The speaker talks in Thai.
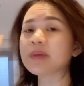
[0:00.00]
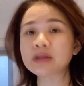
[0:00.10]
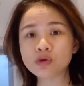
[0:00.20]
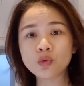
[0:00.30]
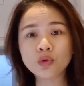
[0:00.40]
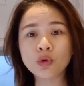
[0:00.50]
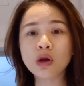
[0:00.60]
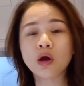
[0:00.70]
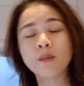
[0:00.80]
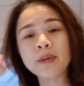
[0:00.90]
อยู่เนาะแล้
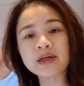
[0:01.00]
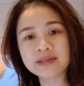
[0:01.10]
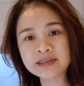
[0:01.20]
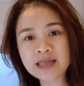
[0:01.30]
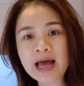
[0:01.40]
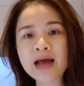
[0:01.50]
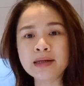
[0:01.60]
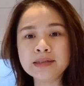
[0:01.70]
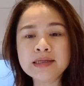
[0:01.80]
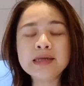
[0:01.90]
วก็เปิดหน้าต่าง
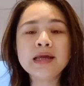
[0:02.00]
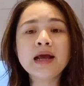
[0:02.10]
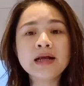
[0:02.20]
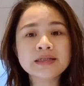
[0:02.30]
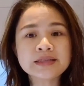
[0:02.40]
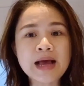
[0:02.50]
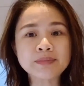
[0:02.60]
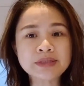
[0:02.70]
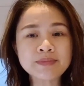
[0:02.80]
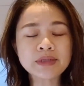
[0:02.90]
ที่
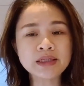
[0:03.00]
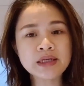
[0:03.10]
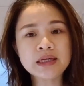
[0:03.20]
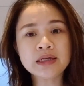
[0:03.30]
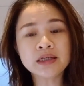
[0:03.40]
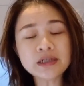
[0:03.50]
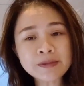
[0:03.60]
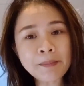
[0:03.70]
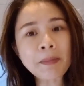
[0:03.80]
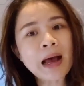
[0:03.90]
30 นาทีขึ้น
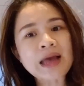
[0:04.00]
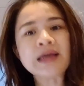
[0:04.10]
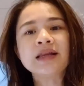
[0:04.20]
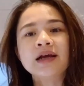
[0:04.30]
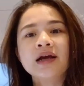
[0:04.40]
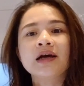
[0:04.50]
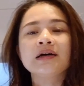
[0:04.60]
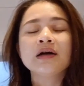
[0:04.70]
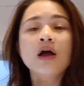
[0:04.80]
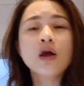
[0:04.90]
ไปนะคะ
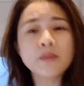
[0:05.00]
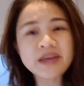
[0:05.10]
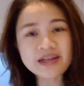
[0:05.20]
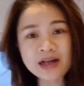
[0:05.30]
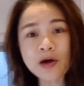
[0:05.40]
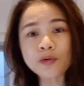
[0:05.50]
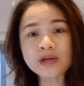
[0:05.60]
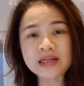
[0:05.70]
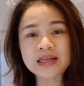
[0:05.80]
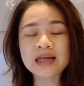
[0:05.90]
เพียงเท่า
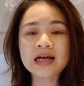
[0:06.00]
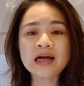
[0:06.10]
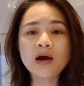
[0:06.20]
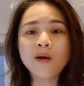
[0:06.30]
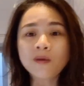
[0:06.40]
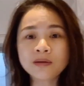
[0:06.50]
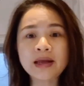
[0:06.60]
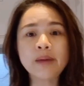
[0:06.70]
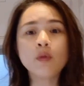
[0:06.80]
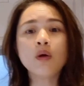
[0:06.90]
นี้นะคะ ห้อง
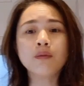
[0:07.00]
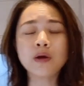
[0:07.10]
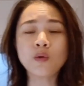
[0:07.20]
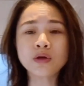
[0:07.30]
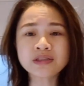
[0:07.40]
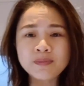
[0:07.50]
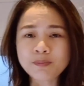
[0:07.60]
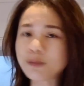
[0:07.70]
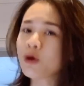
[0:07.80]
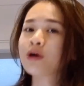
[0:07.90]
น้ำของเราก็จะ
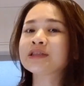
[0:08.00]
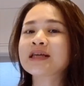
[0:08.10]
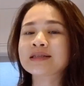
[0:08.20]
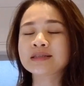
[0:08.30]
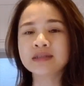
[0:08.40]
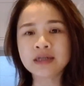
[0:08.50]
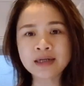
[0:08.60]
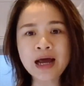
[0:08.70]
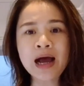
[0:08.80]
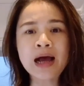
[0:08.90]
ปลอดจากเชื้อ
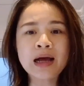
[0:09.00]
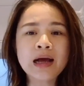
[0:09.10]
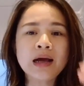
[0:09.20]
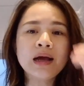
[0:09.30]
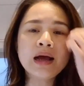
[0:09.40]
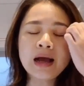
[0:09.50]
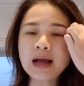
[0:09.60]
ราค่ะ อัน